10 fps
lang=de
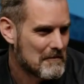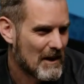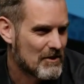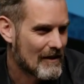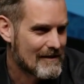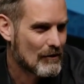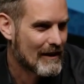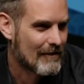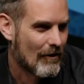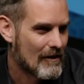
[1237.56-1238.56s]
ist, dass du
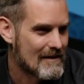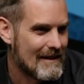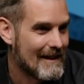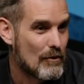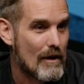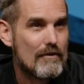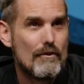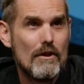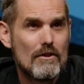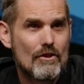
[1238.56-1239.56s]
dich wahnsinnig gut
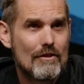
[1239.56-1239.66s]
fühlst.